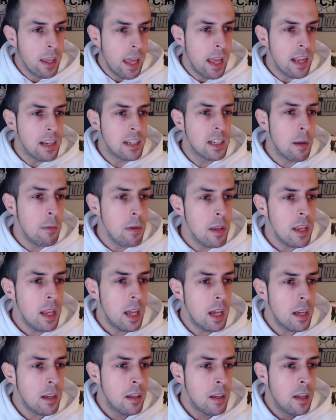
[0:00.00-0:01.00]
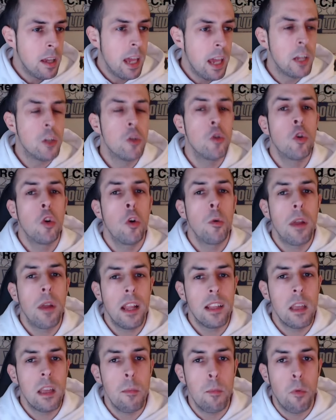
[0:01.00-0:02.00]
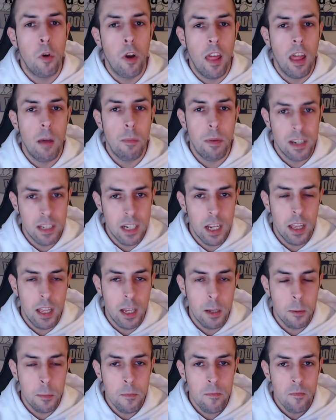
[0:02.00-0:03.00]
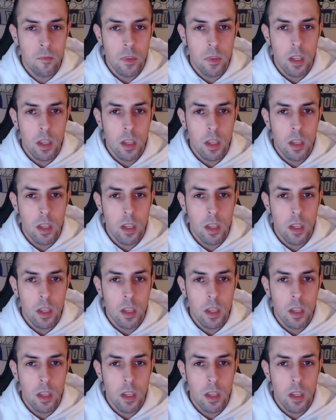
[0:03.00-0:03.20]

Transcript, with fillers: El Sevilla es un club que la temporada pasada